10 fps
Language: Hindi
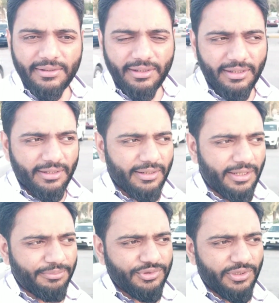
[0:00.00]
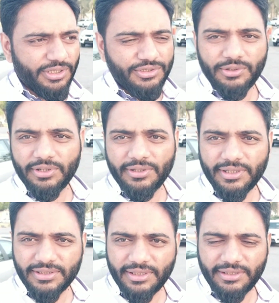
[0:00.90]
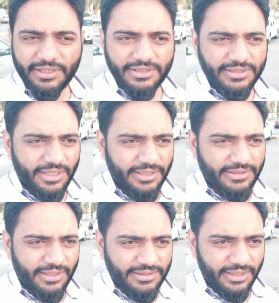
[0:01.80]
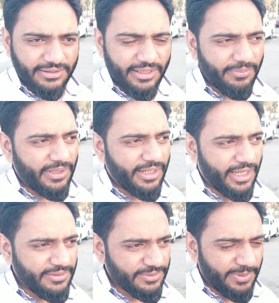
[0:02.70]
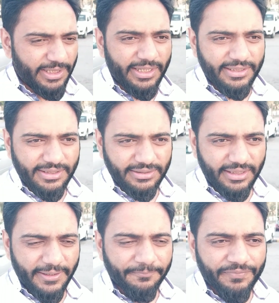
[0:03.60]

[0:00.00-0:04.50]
आप जो है जॉगिंग कसरत एक्सरसाइज कर सकते हैं अपना टाइम स्पेंड कर सकते हैं